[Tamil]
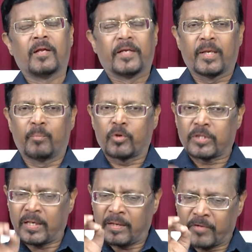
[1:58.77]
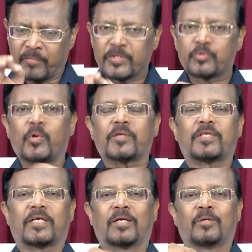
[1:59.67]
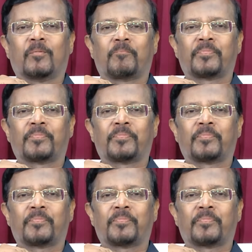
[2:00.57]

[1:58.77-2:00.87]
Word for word: நீங்கள் முதல்ல அவரை விசுவாசிக்கணும்